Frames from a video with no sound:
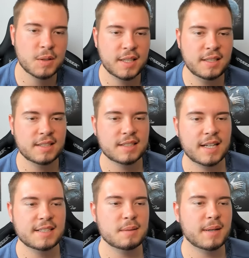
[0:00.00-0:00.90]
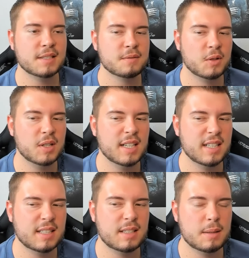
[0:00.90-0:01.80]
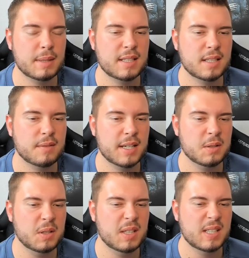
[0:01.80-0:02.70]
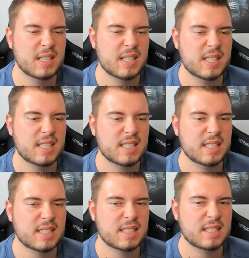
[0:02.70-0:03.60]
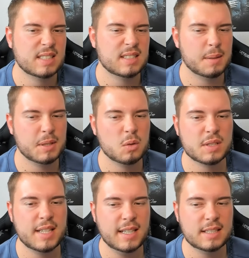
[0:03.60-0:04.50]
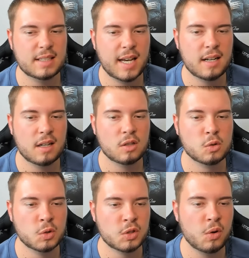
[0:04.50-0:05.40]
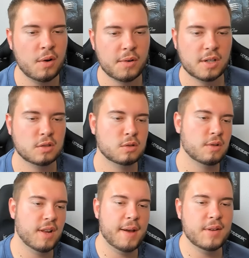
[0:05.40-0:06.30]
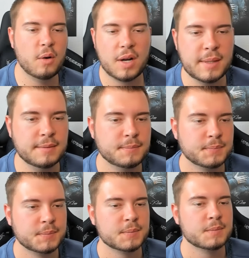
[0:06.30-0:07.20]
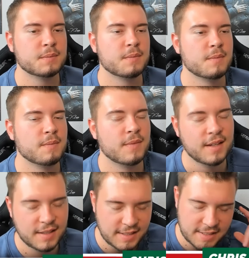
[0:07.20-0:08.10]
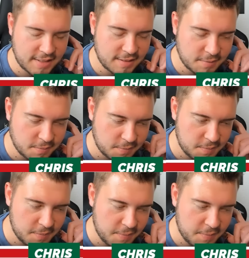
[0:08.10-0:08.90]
Okay, das heißt, die meisten Vorlagen hat da bei dir wer noch? Beino Gittens 8. Da habe ich nur 6. Jan Kuto okay, oder stark ja, wie auch immer. Oh, endlich! Ermedin Demirovic,